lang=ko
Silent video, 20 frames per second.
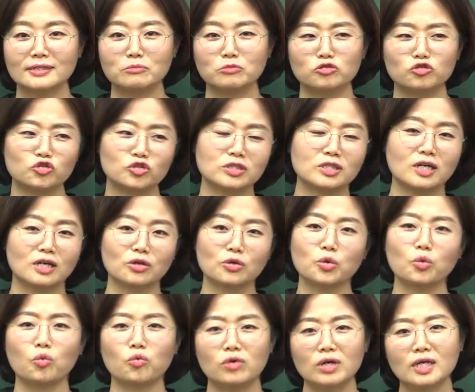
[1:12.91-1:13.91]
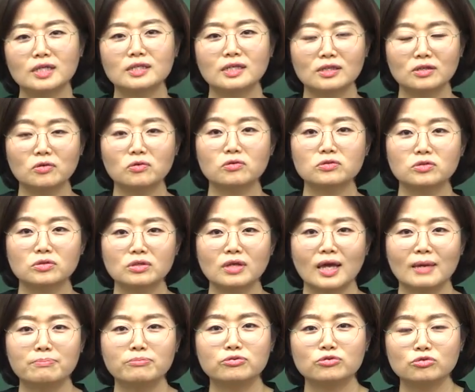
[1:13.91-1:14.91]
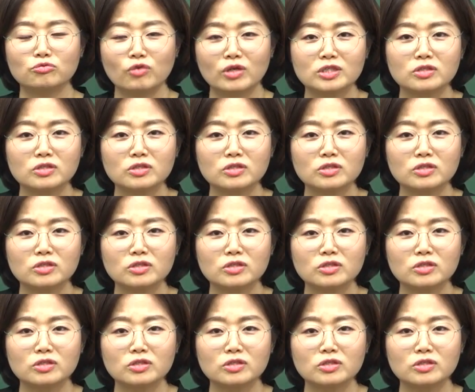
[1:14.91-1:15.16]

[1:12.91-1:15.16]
뭐 주식가격이 올랐네 떨어졌네 애플은 왜